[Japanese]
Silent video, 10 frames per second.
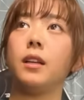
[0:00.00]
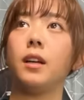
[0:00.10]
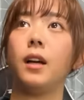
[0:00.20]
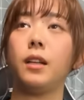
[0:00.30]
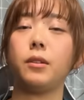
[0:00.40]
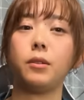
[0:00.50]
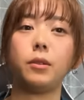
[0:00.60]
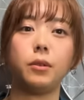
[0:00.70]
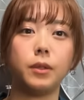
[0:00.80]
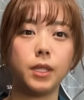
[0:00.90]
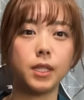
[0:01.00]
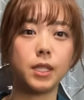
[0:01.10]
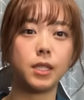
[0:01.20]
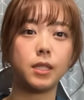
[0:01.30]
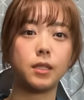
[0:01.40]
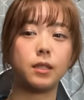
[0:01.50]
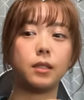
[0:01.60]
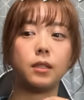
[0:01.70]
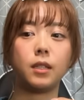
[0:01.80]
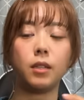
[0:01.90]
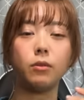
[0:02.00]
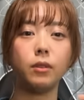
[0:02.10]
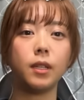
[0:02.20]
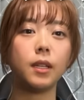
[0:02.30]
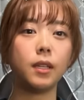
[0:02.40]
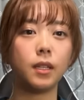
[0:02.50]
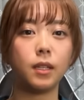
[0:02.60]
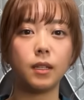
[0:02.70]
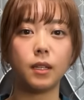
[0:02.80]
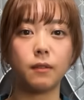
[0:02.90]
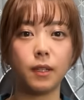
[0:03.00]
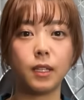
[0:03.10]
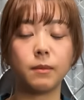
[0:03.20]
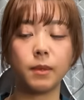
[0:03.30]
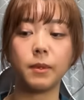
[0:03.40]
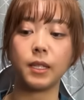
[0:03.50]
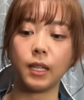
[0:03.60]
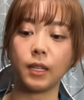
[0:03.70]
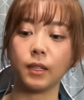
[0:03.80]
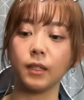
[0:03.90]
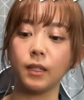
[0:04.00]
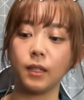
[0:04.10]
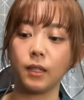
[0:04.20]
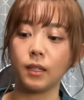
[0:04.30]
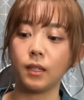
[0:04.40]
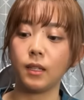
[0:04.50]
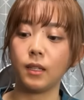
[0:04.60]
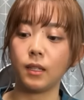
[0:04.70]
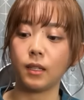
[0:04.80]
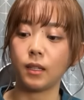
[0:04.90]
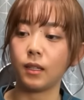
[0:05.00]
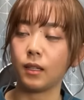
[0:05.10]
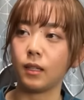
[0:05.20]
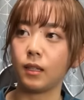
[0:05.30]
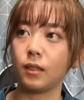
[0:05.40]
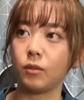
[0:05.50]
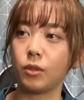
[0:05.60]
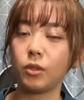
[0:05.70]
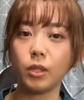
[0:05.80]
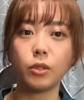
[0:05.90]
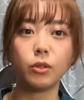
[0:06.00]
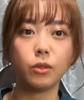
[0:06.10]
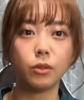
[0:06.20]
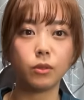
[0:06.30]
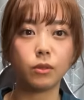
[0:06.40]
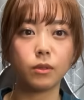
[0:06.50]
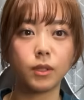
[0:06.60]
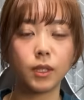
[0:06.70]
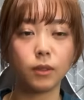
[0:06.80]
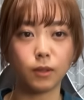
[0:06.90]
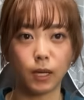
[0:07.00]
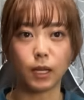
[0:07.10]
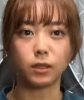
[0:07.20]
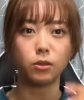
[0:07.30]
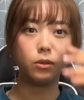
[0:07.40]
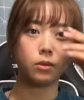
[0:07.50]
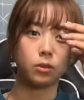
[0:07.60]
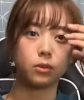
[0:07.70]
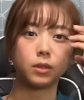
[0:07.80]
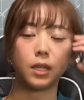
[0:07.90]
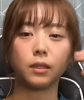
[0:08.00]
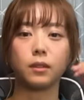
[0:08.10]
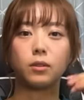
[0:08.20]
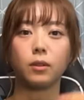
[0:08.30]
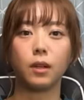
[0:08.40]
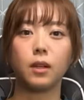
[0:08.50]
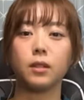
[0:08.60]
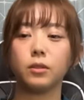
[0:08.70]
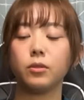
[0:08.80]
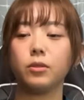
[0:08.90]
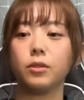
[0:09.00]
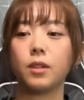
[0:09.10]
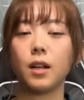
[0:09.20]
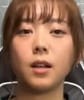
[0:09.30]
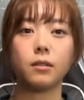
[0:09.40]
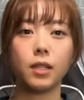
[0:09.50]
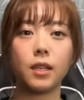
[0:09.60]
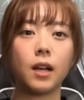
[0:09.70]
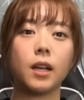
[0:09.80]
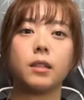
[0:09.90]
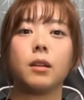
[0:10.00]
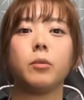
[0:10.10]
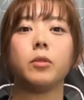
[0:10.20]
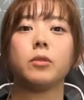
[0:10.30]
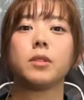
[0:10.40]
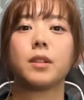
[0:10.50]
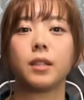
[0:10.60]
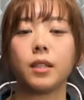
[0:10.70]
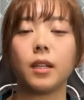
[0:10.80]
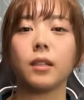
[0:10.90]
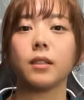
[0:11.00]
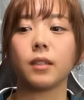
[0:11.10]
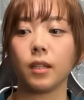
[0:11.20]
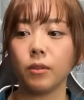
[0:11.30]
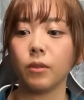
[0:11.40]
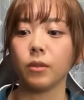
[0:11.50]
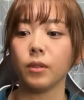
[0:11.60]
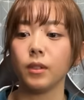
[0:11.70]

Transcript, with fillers: あのー、私、基本的にインナーは今までえー、あのユニクロの極暖とか超極暖とかそういう化学繊維が入ったものを使ってたんですけど